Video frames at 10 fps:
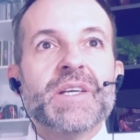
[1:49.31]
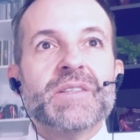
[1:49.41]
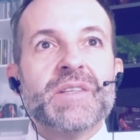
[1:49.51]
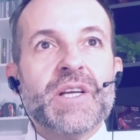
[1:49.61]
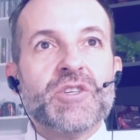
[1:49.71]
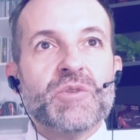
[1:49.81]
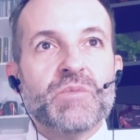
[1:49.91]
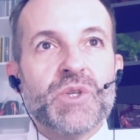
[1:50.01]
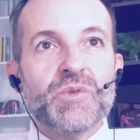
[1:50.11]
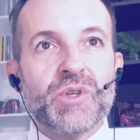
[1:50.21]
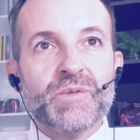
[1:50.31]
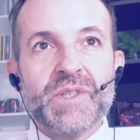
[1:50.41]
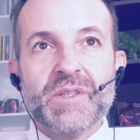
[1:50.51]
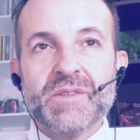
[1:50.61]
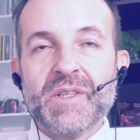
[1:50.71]

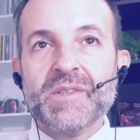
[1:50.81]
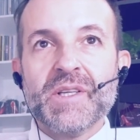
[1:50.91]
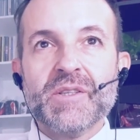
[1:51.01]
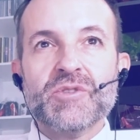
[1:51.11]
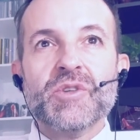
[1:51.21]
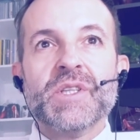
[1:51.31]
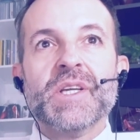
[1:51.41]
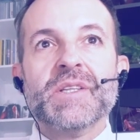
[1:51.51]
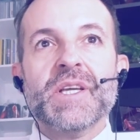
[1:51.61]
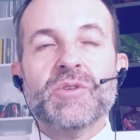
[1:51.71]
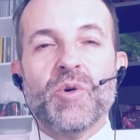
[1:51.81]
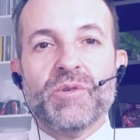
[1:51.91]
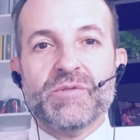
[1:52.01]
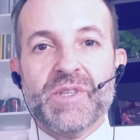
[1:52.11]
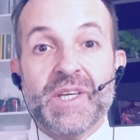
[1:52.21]
7.960 de
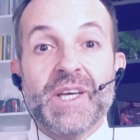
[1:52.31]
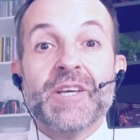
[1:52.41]
89,